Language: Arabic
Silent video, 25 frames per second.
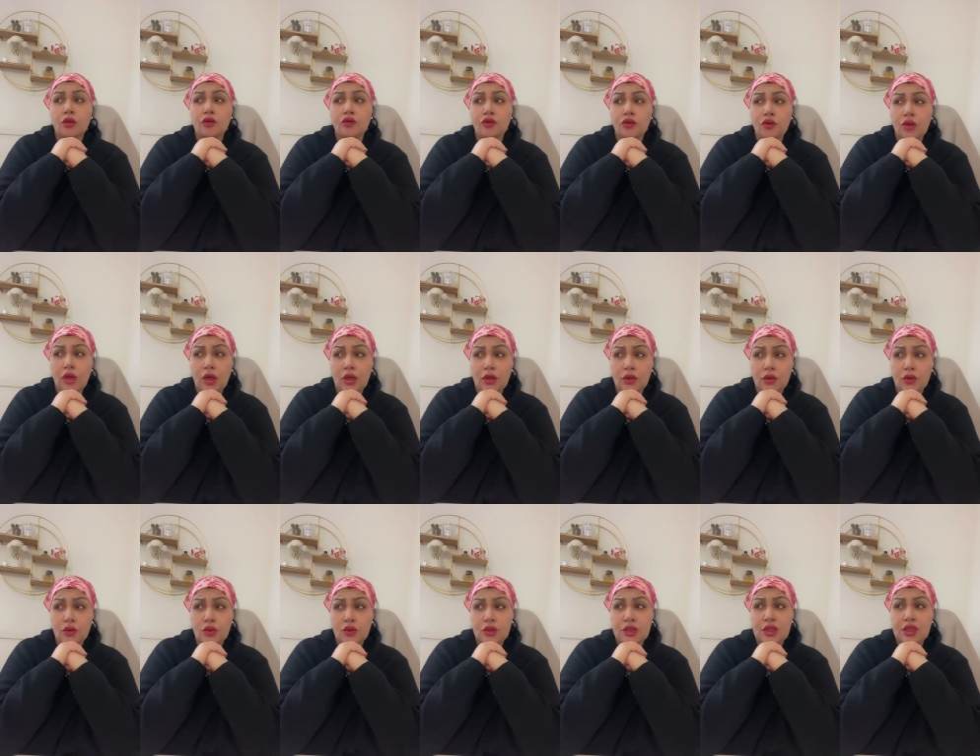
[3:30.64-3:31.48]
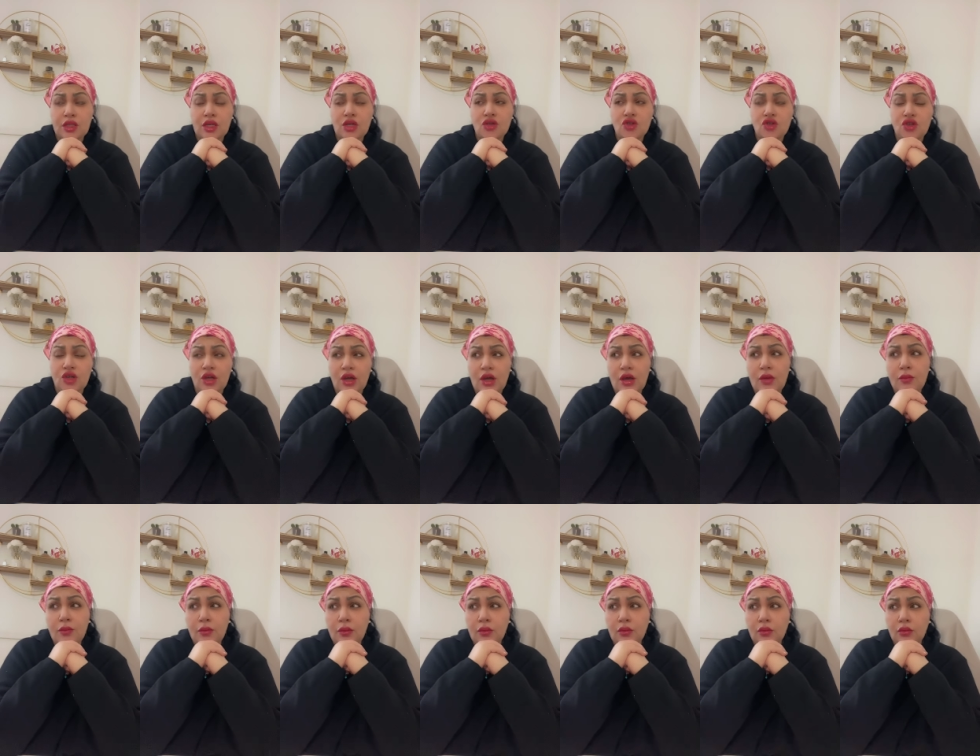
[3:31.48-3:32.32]
طفل عنده 16
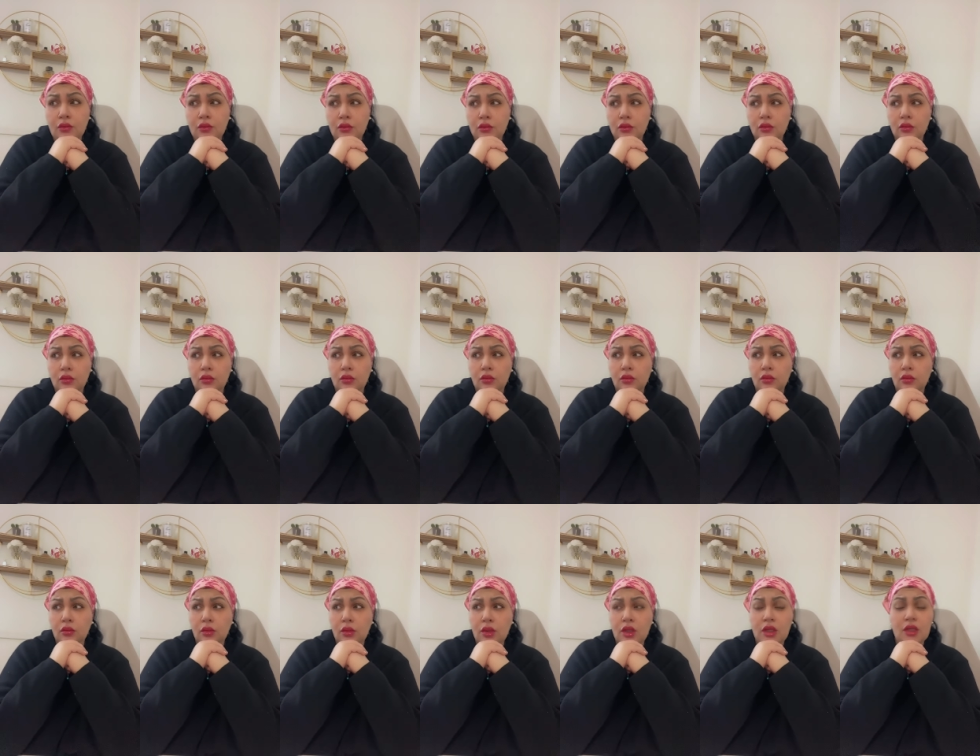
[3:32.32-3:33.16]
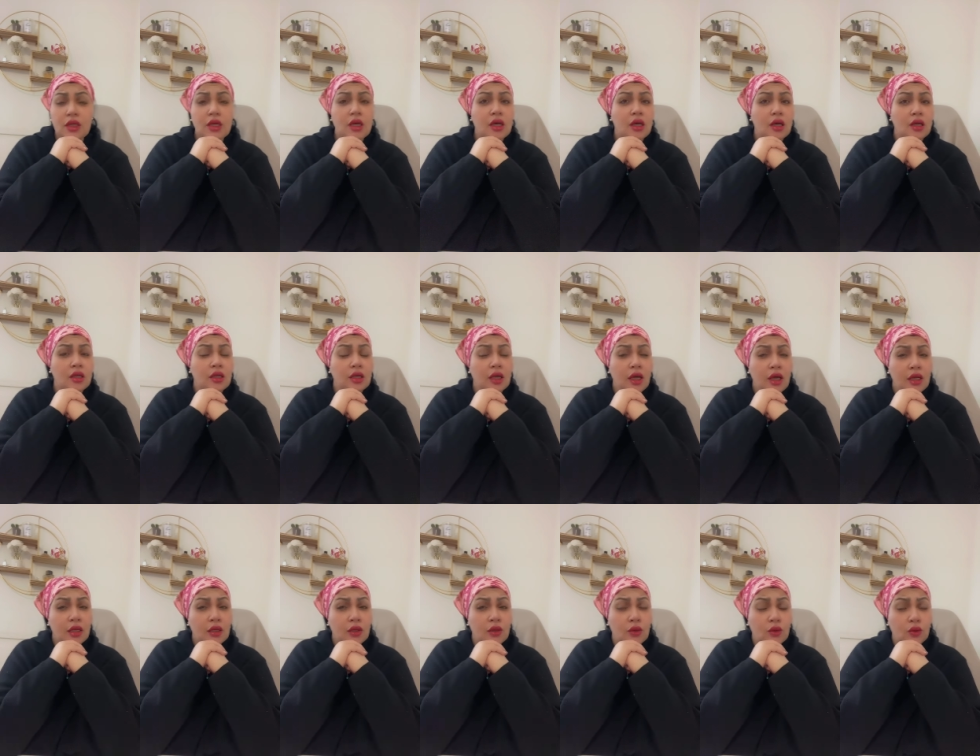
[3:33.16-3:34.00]
عام وهذاك اللي
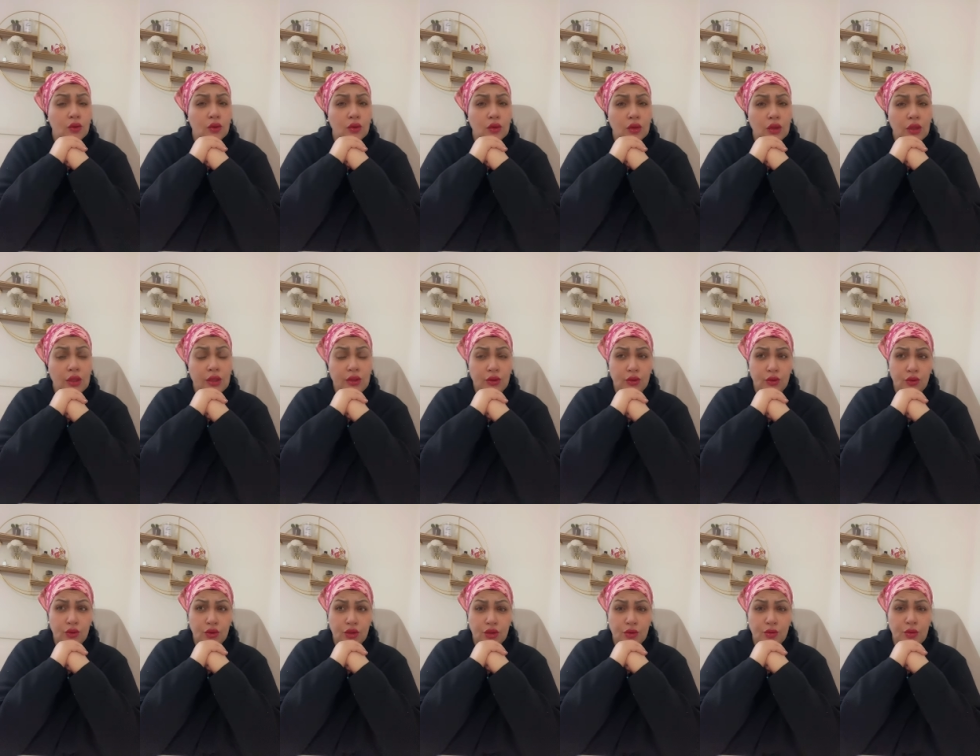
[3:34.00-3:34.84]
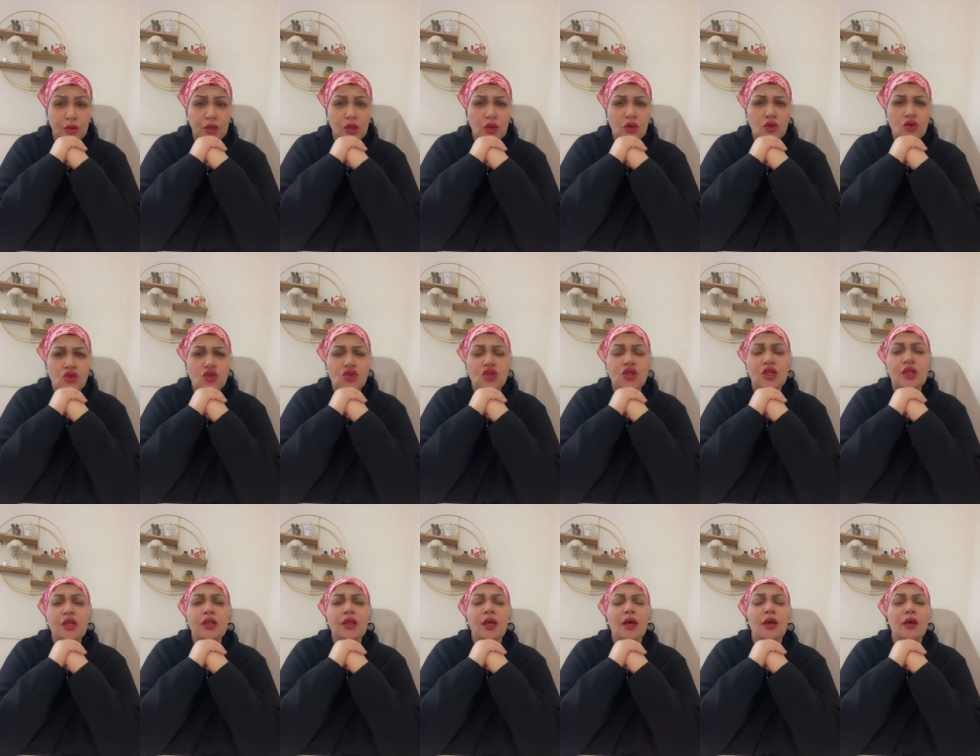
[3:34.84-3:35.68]
قتلو عنده
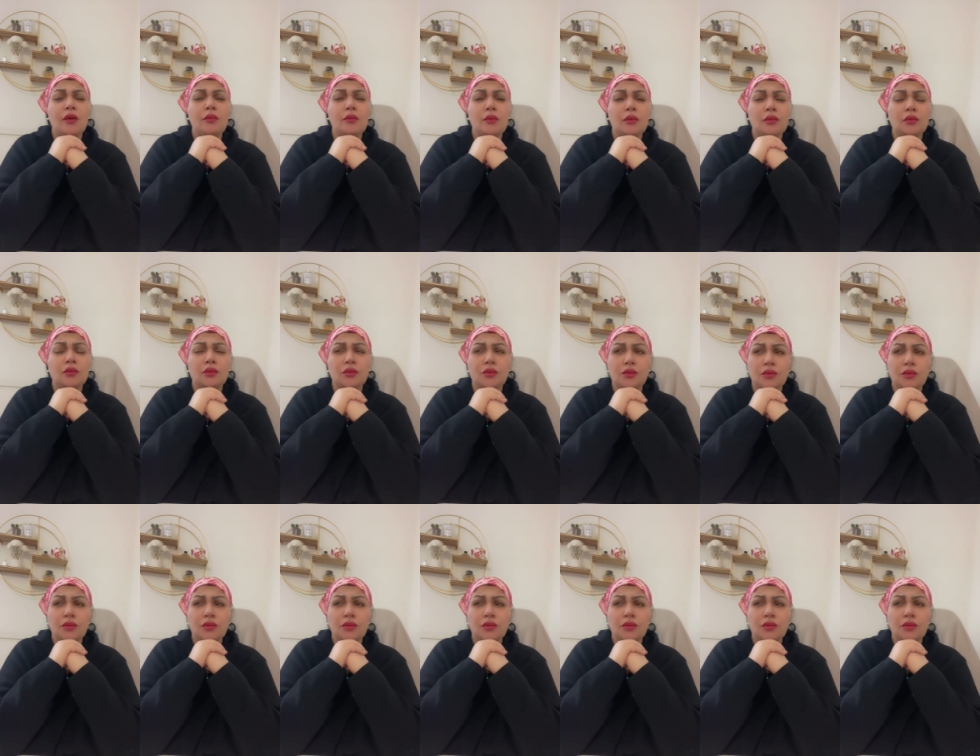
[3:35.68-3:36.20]
28 عام